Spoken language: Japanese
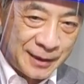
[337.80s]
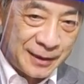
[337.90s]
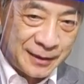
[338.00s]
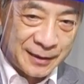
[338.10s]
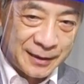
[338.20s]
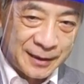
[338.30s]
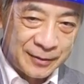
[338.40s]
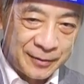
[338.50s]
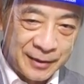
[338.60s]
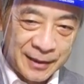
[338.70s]
ン
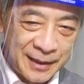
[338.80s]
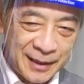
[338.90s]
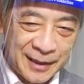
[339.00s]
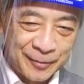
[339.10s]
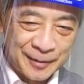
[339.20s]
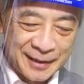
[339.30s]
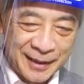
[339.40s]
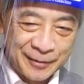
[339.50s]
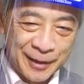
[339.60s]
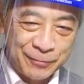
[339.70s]
ごめんなさ
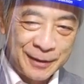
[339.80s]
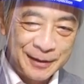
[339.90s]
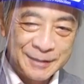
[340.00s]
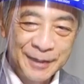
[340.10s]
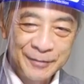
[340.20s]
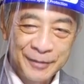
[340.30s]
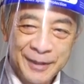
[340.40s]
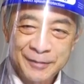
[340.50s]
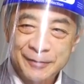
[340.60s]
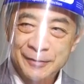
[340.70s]
い、アフガニスタンと
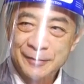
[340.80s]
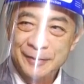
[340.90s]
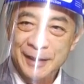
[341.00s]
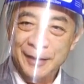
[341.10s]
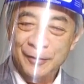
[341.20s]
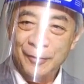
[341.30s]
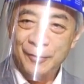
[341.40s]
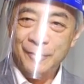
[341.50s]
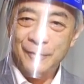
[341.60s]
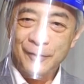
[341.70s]
イラクに
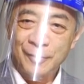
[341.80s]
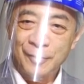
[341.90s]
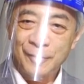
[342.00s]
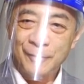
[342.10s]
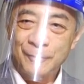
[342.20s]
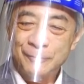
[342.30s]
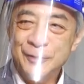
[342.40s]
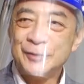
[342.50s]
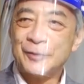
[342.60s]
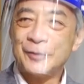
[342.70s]

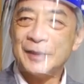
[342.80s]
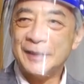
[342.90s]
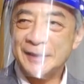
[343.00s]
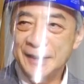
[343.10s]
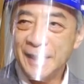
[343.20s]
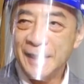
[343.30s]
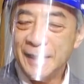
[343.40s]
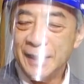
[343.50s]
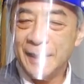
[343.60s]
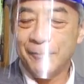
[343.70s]
ブッシュの時にですね、
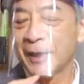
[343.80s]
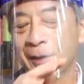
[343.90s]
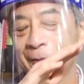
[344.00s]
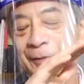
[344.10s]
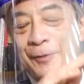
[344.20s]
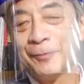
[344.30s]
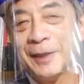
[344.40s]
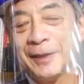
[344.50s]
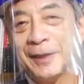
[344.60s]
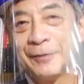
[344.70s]
はい、まあその
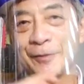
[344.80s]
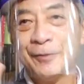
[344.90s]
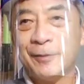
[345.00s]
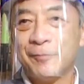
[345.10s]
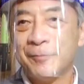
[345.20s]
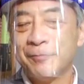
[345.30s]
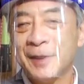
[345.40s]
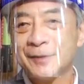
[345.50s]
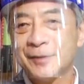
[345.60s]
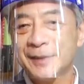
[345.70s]
前からいくと要は
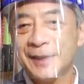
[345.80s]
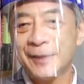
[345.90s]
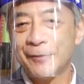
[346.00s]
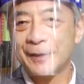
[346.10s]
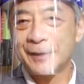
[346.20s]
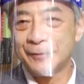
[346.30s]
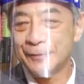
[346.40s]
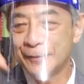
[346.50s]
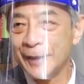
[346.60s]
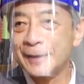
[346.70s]
米ソ冷戦が終わって
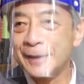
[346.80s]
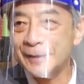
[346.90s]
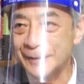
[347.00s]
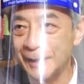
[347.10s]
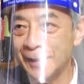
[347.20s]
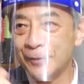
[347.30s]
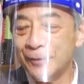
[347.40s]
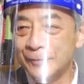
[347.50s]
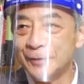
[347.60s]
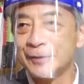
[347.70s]
ぐーっと減ったんですね、
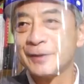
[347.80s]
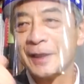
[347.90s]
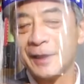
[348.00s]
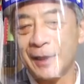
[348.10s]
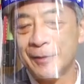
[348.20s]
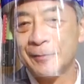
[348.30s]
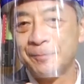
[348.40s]
軍事予算が。はい